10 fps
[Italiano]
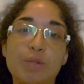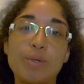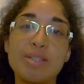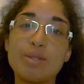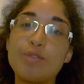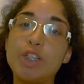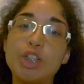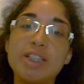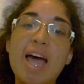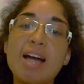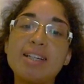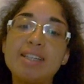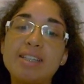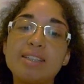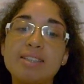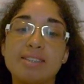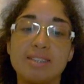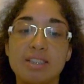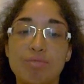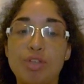in questo video tag
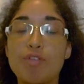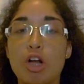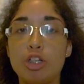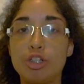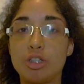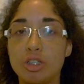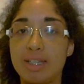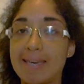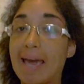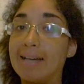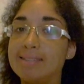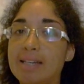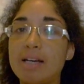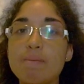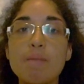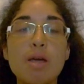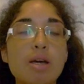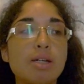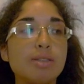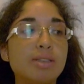eh, vi voglio chiedere
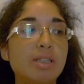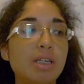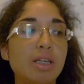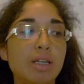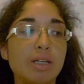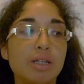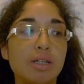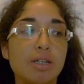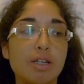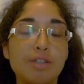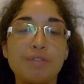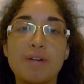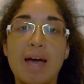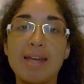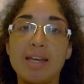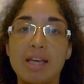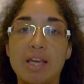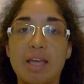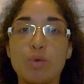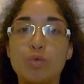di eh,
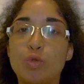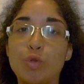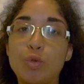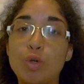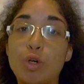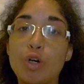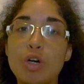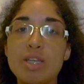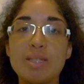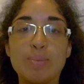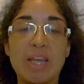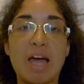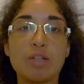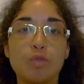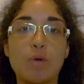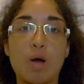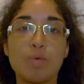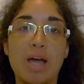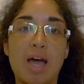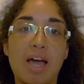fare un trucco ispirato
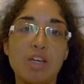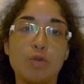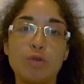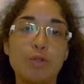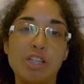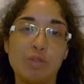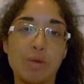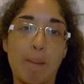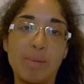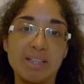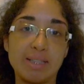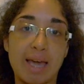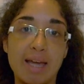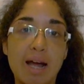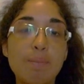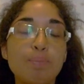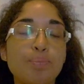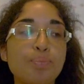una, ai colori di una bandiera